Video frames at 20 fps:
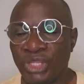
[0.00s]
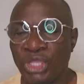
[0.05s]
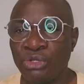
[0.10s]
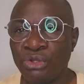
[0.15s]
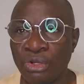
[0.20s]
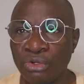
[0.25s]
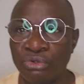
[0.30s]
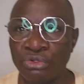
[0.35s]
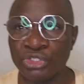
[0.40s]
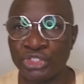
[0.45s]

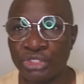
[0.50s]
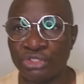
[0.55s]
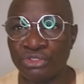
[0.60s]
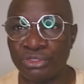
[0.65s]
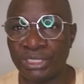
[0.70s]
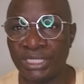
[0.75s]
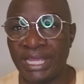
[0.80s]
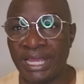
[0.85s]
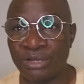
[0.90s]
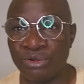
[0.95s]
Donc le
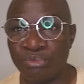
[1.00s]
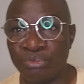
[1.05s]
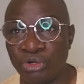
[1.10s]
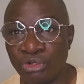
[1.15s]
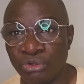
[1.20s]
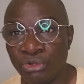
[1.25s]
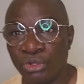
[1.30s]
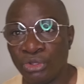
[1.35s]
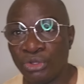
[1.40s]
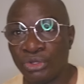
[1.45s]
chancelier
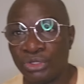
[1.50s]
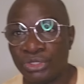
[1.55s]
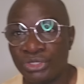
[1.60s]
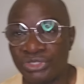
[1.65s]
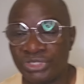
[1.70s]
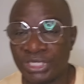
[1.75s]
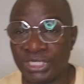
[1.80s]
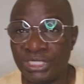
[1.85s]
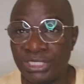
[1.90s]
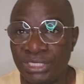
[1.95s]
allemand
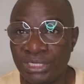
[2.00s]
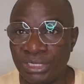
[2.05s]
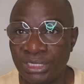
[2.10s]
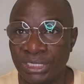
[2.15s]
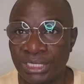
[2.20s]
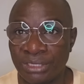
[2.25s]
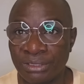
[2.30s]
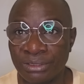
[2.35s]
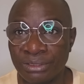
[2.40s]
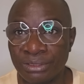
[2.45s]
s'est dit,
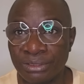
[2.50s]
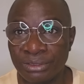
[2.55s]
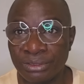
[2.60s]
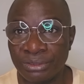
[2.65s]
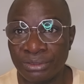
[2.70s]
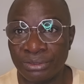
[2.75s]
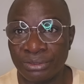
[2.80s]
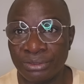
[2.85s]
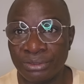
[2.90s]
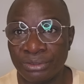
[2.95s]

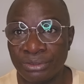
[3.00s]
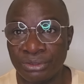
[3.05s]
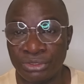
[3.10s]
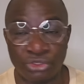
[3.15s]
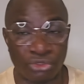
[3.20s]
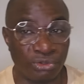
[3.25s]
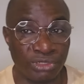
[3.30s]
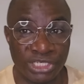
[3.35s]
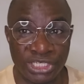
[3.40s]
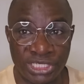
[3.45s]
euh, il
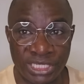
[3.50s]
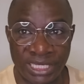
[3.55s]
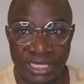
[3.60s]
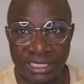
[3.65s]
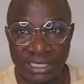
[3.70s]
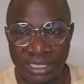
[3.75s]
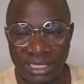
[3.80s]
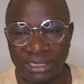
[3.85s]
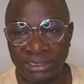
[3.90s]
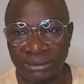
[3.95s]
se disait,
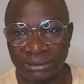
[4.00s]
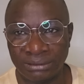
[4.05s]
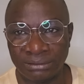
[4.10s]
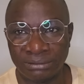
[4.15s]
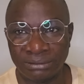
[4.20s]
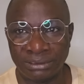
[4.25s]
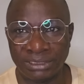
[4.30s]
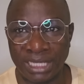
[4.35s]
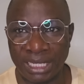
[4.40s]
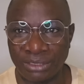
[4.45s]
hein,
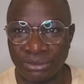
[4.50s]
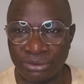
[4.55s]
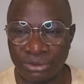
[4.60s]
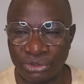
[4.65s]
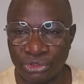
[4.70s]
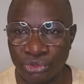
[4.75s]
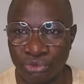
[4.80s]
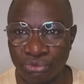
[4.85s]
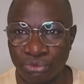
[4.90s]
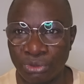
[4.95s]
il y a deux
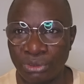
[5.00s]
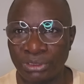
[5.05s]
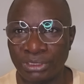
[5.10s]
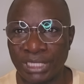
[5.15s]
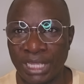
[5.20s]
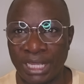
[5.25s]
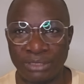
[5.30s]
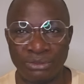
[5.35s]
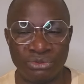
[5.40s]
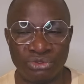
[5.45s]
jours, il y
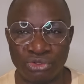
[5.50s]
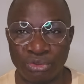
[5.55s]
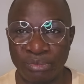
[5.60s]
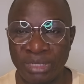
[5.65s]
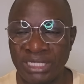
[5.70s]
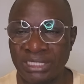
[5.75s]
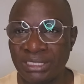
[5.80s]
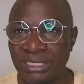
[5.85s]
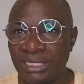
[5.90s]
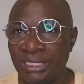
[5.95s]
a une
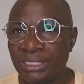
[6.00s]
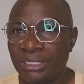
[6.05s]
semaine,